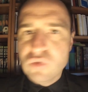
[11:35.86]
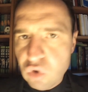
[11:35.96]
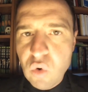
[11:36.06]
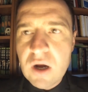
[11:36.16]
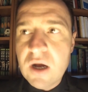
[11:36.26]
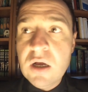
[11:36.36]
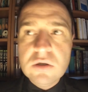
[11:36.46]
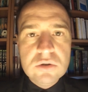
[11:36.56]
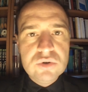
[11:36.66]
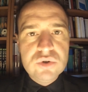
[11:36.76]
ou de loin
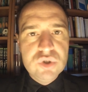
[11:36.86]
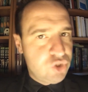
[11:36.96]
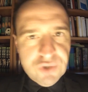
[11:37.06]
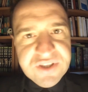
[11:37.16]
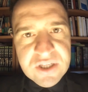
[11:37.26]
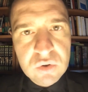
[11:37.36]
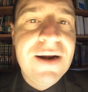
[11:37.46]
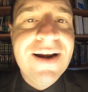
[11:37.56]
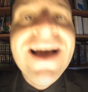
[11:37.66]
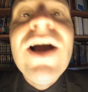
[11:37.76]
jeux vidéo.
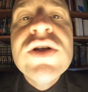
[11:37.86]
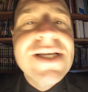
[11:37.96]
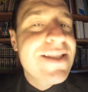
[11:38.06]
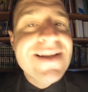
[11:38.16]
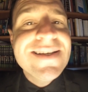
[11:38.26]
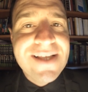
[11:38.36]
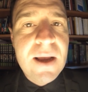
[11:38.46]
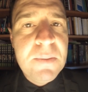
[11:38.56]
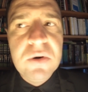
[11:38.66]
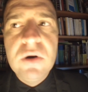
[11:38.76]
La recette elle est
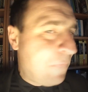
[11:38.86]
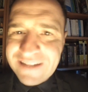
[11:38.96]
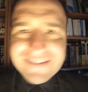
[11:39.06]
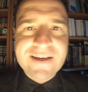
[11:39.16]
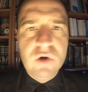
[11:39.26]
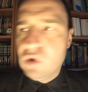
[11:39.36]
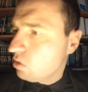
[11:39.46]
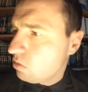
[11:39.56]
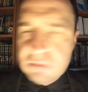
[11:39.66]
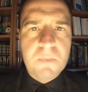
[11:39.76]
simple, plein de trailers.
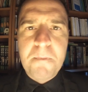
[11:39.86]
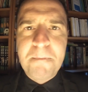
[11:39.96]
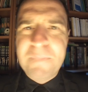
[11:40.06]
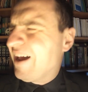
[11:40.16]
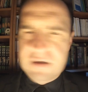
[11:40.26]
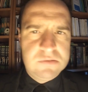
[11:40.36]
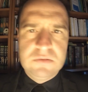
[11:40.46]
Plein.